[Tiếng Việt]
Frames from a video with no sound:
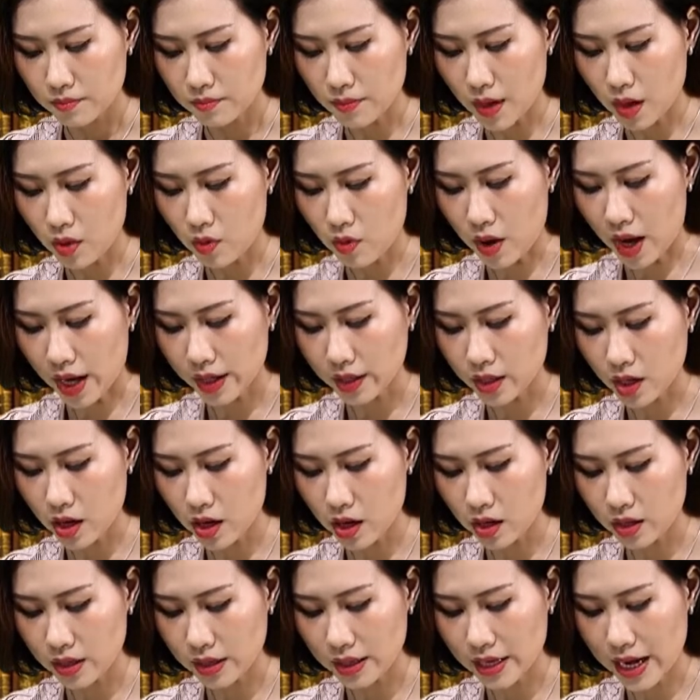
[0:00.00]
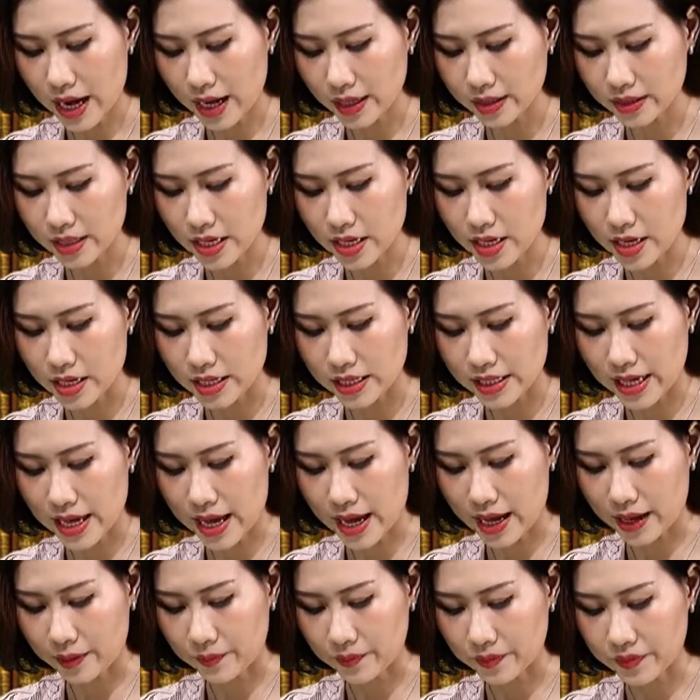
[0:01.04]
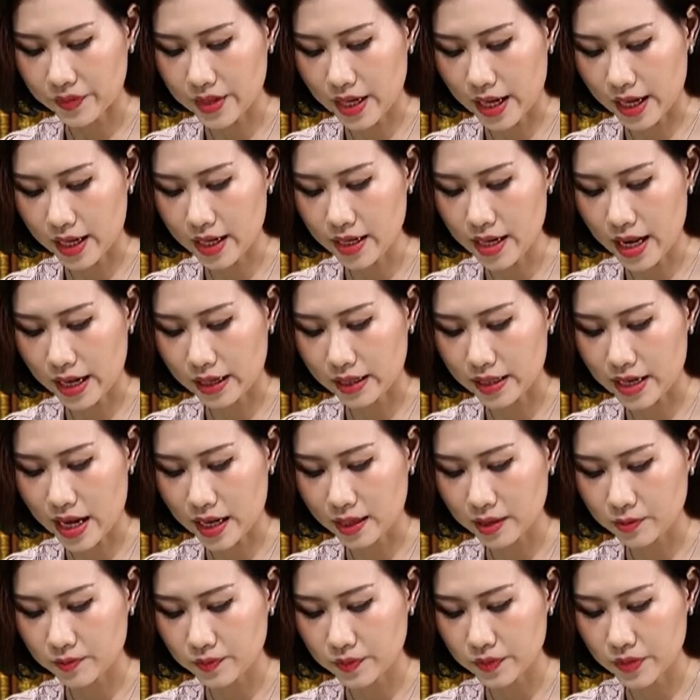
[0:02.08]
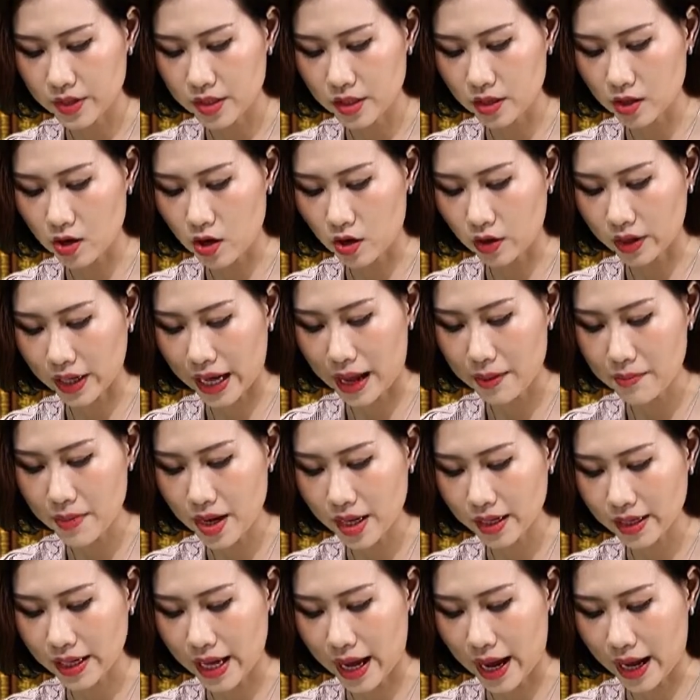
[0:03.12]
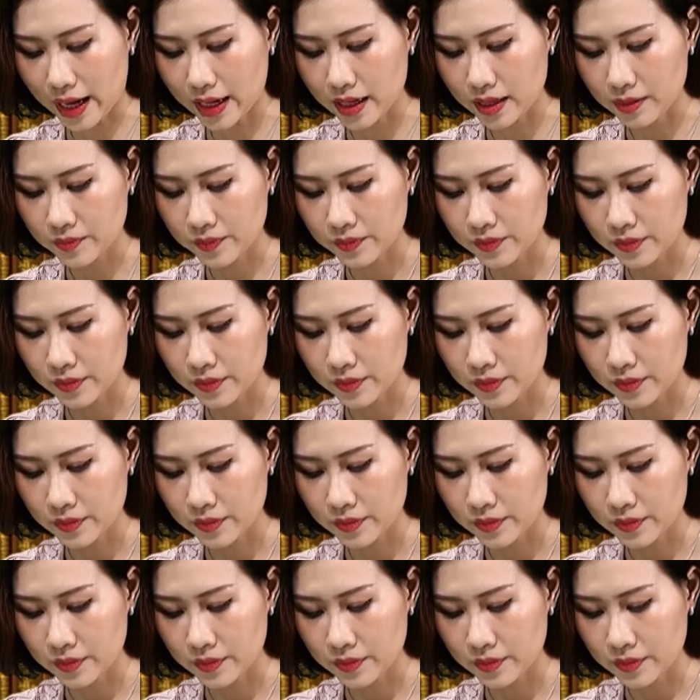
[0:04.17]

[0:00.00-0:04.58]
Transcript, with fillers: Bà ngoại nó lăn ra nền nhà, dãy đành đạch như con cá mắc cạn,